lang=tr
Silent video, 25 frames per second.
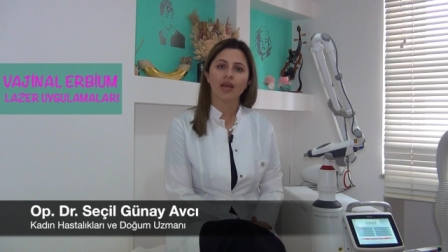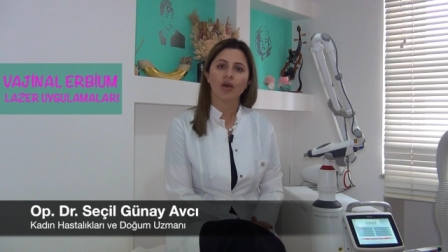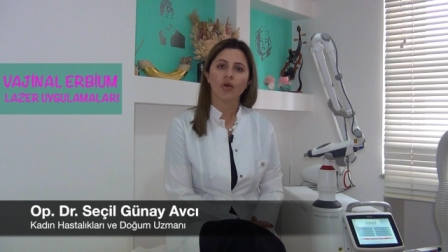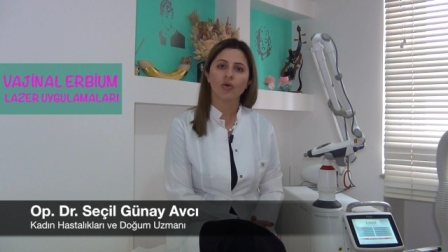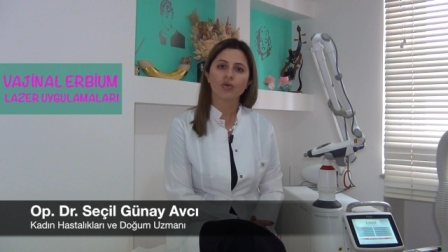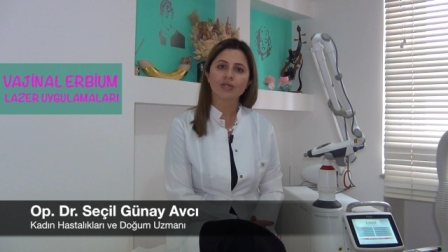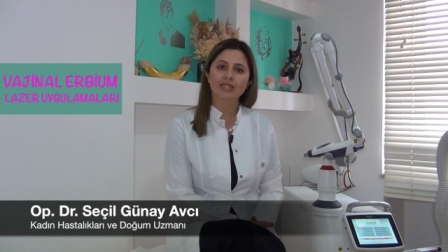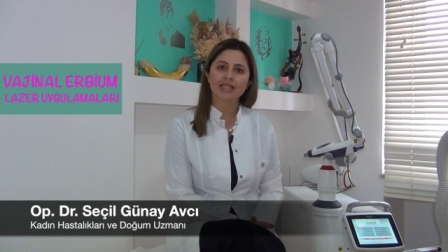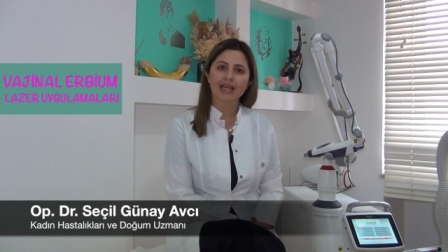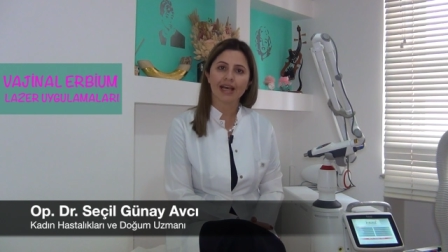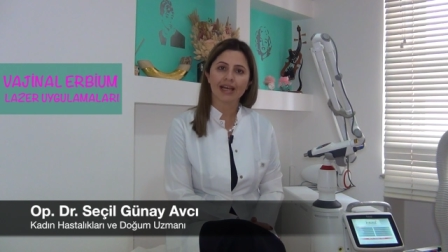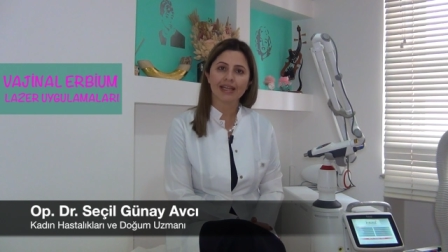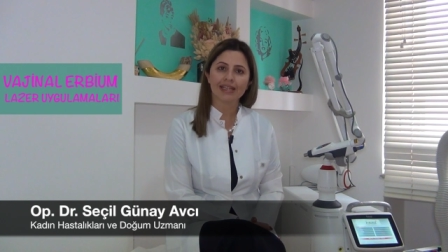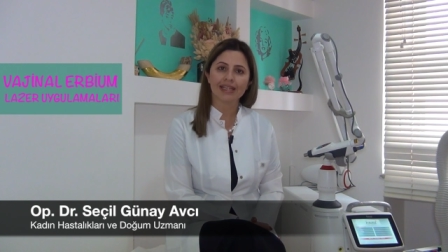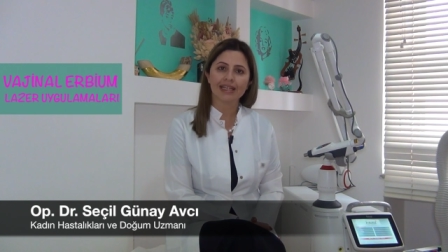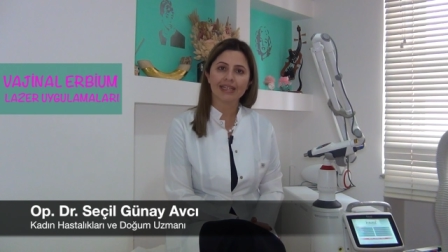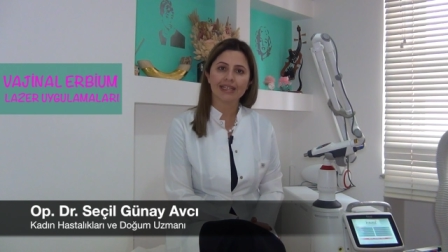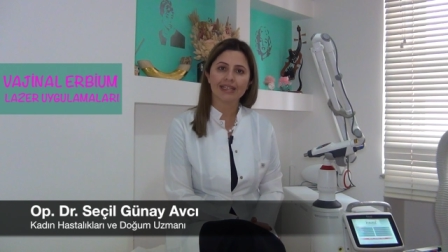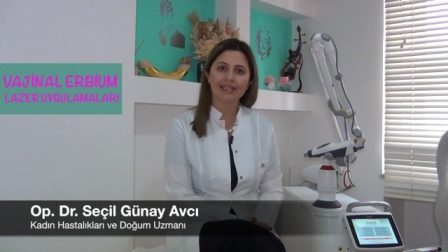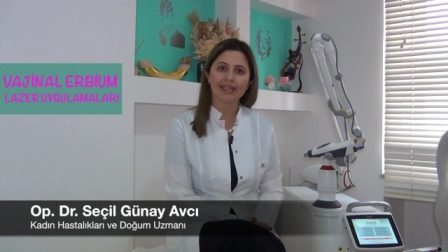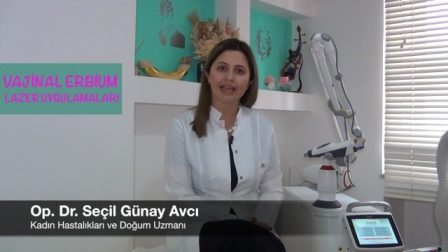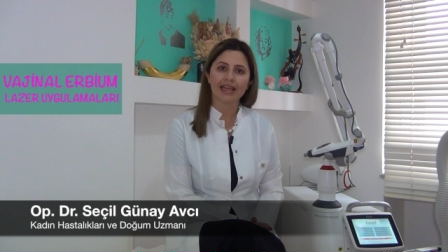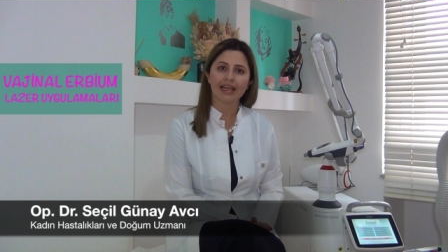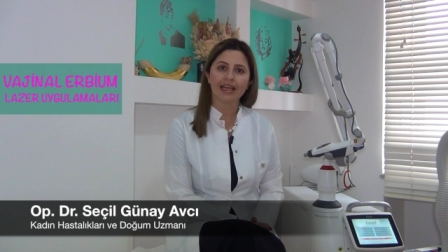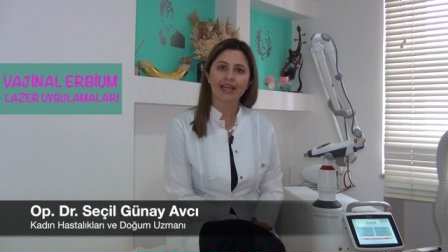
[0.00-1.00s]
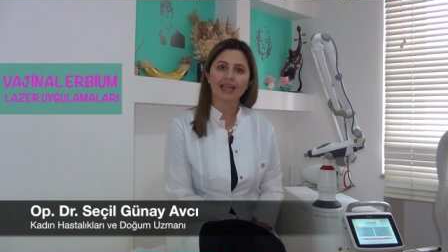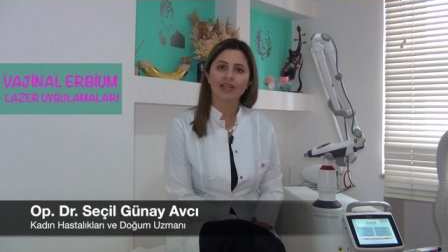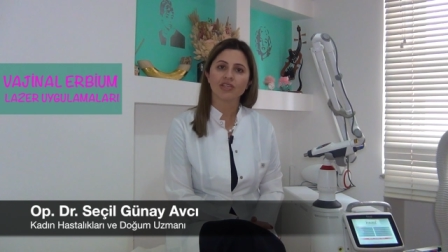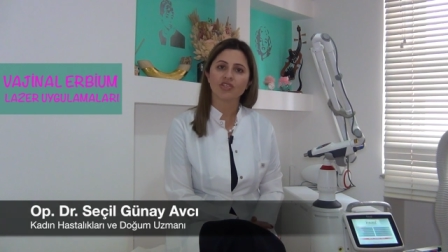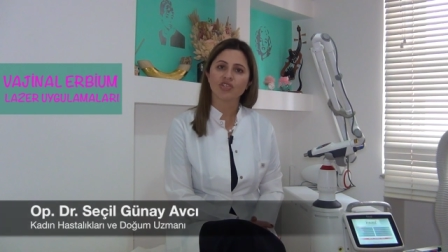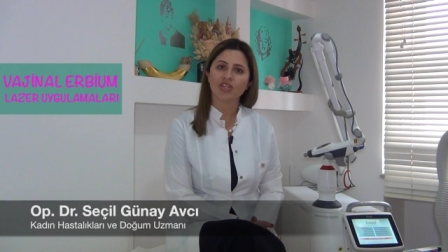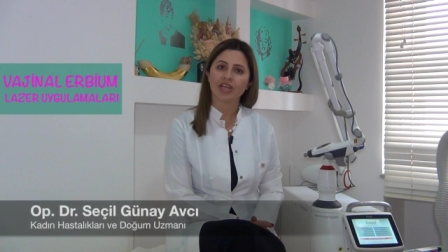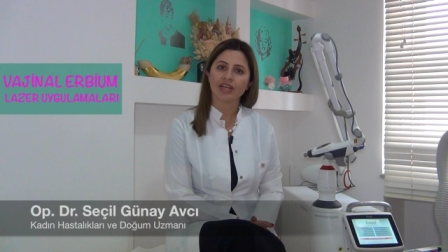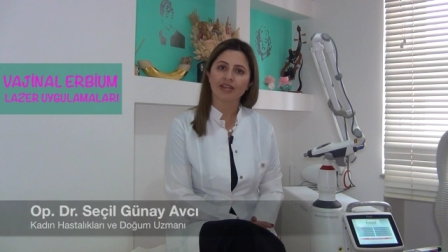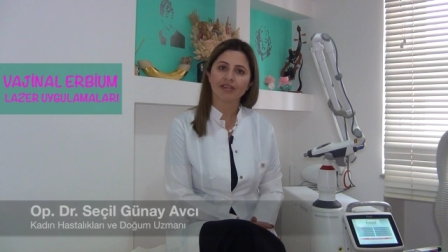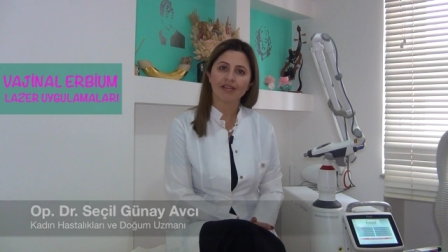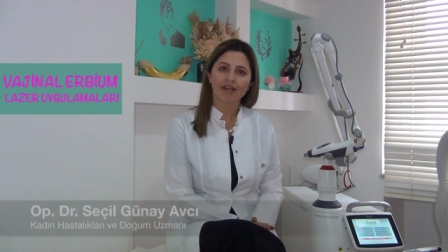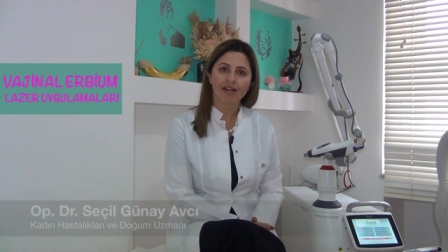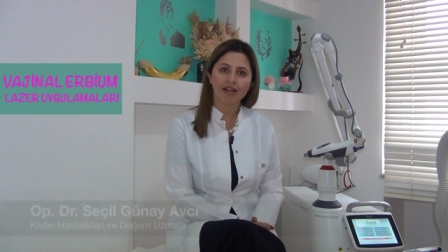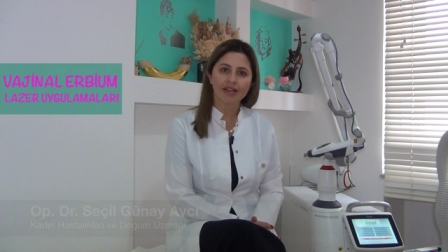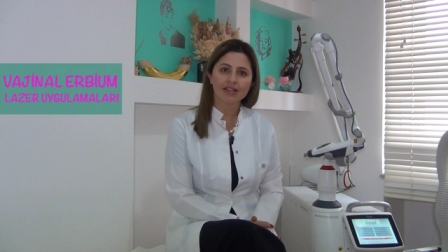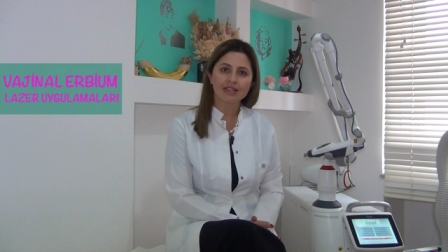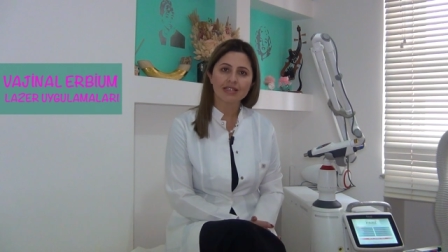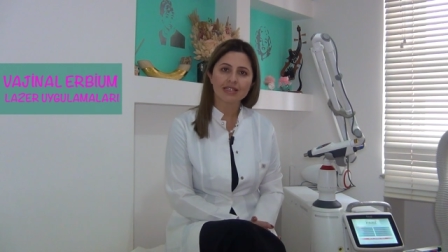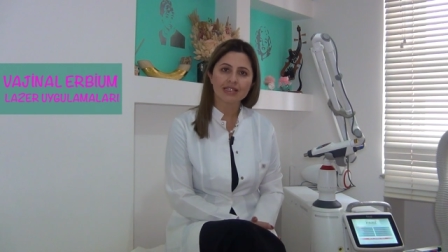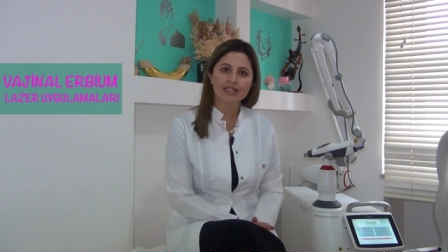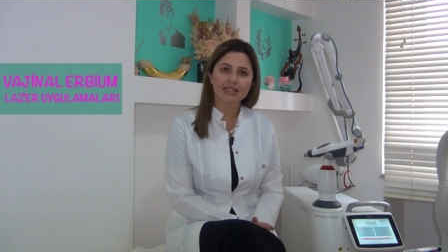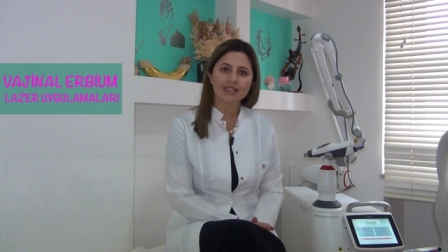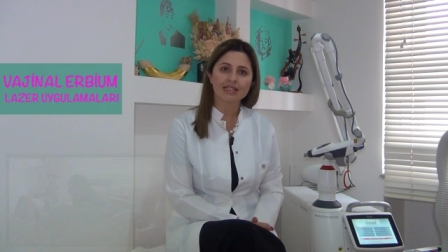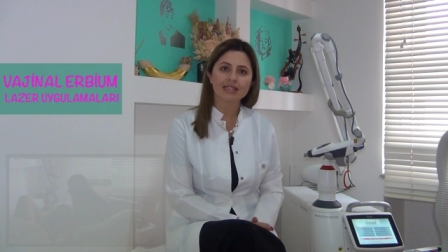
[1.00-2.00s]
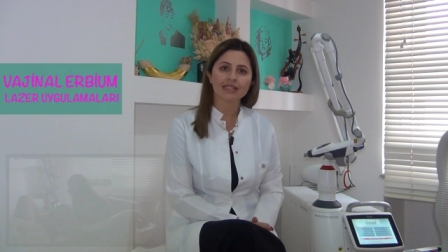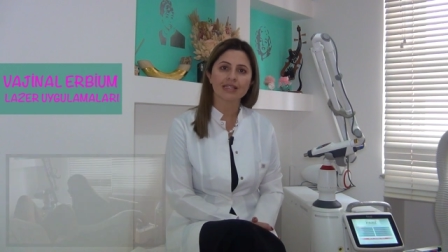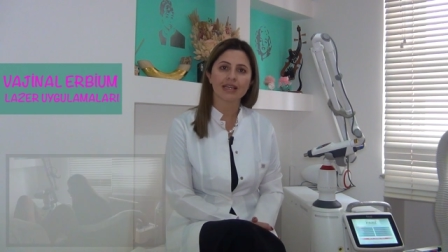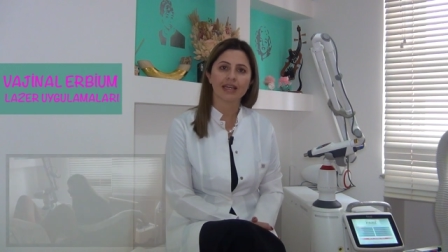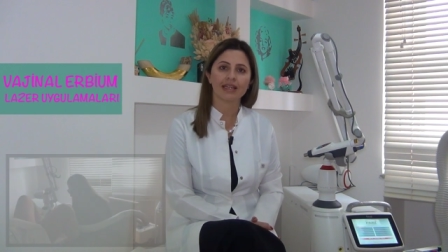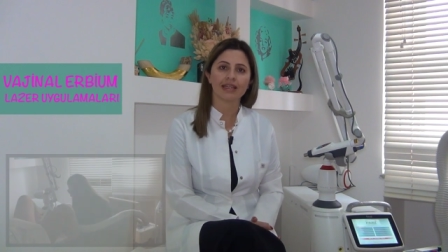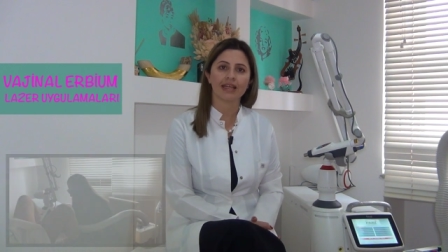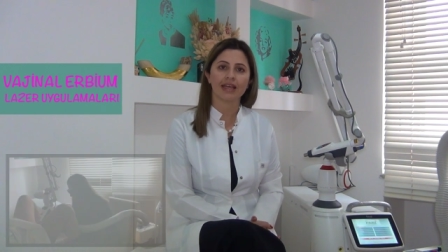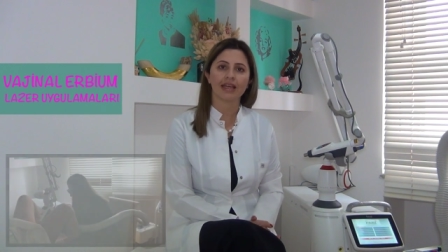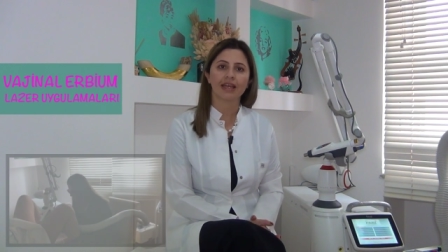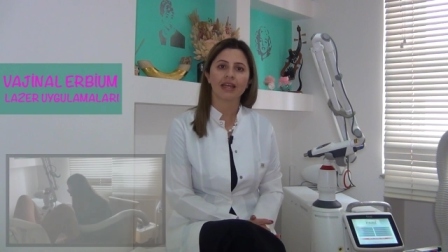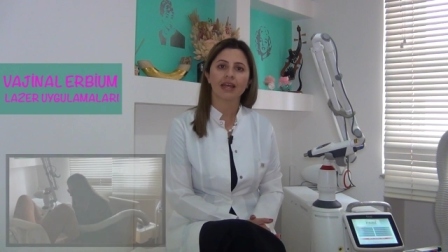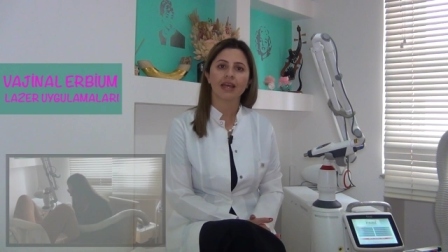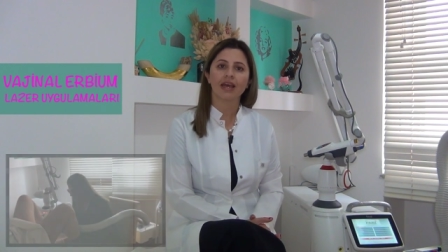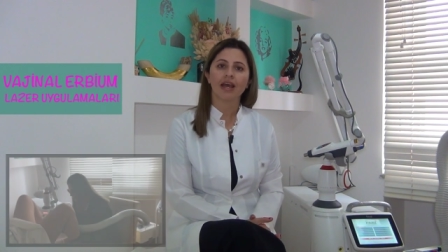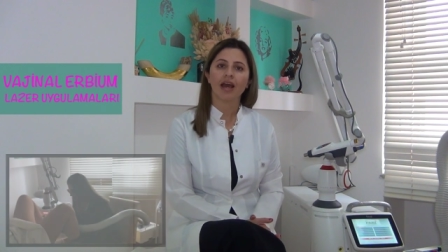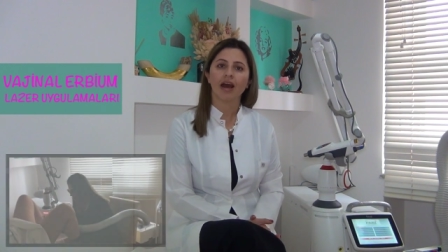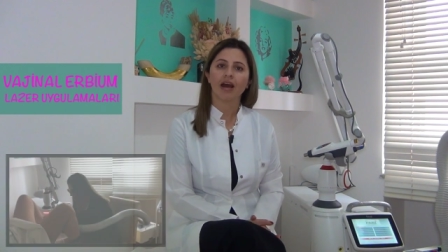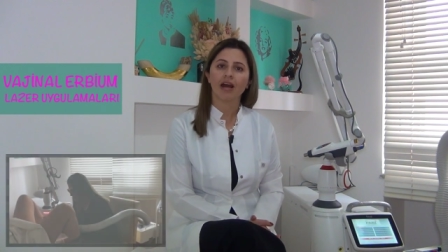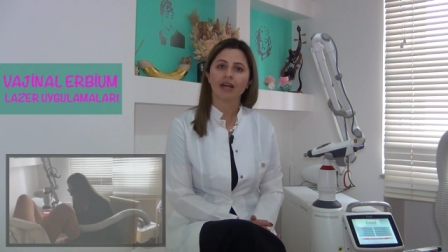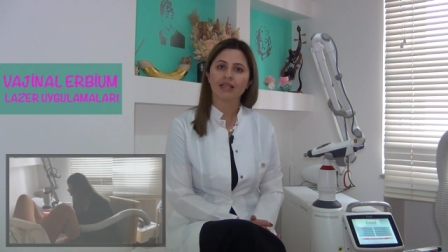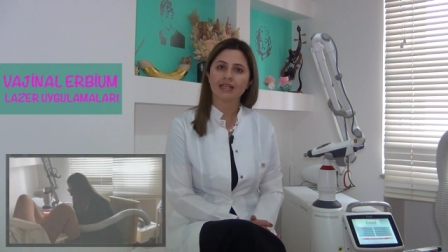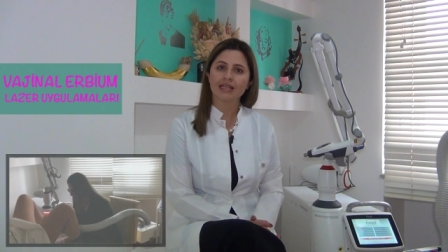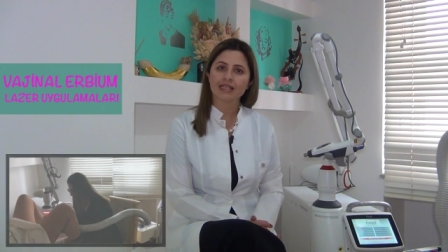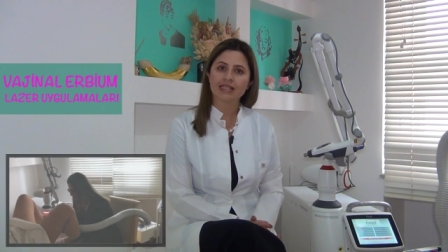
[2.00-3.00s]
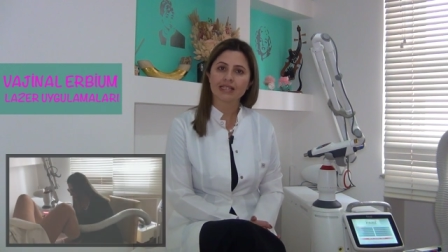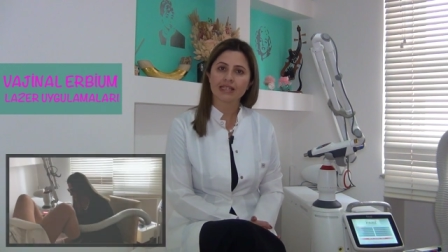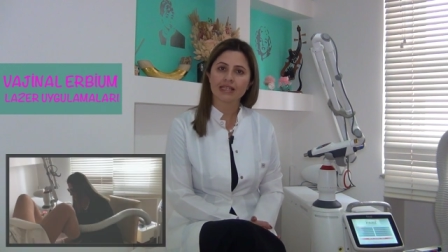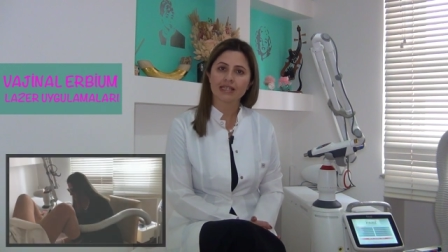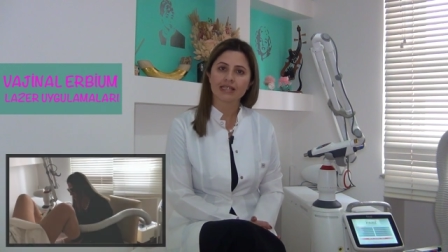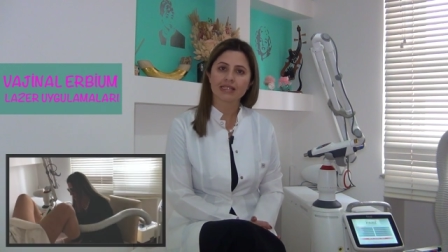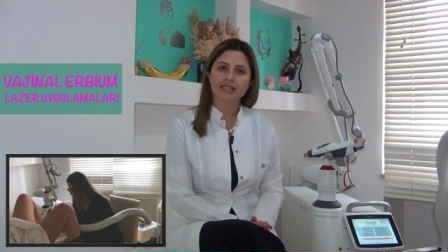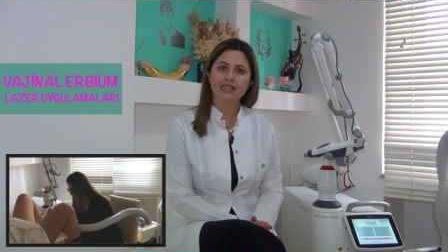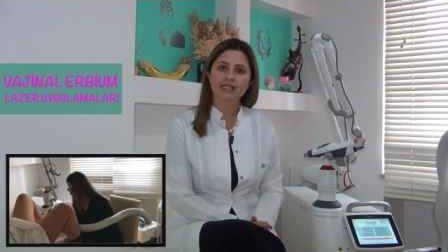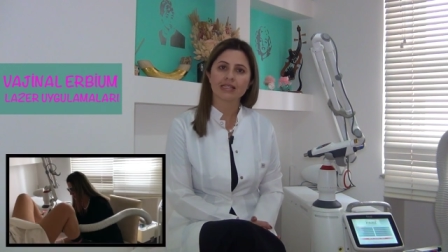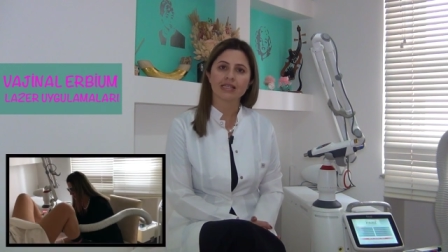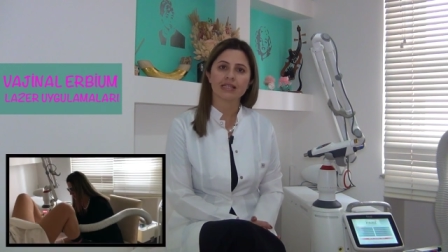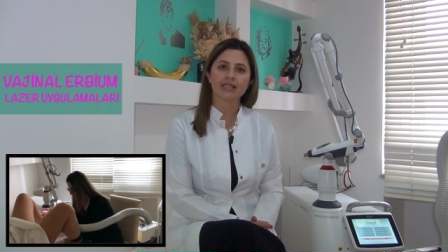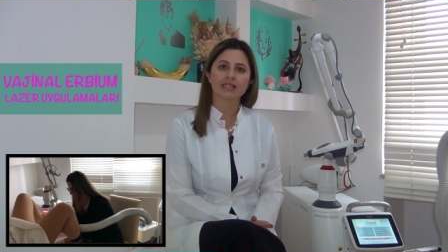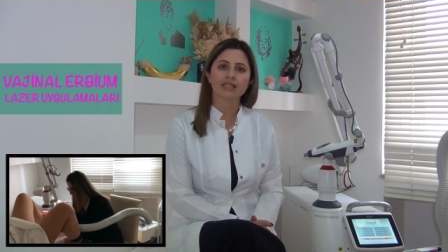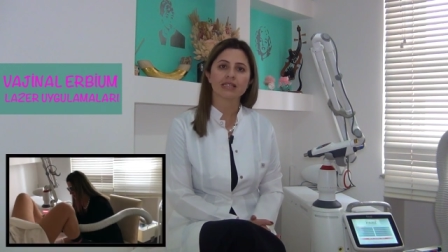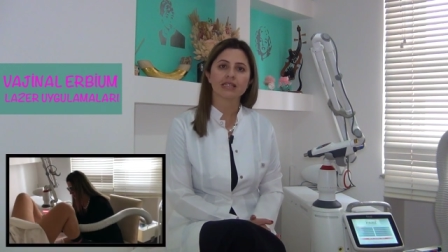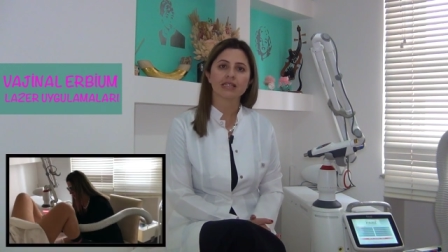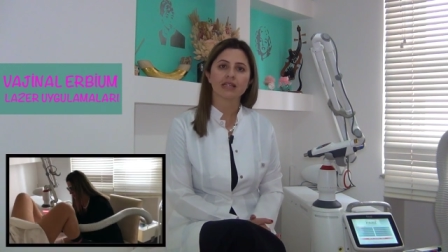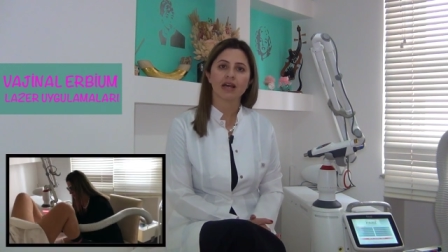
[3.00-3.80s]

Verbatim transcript: özellikle cerrahisiz gene anestezisiz,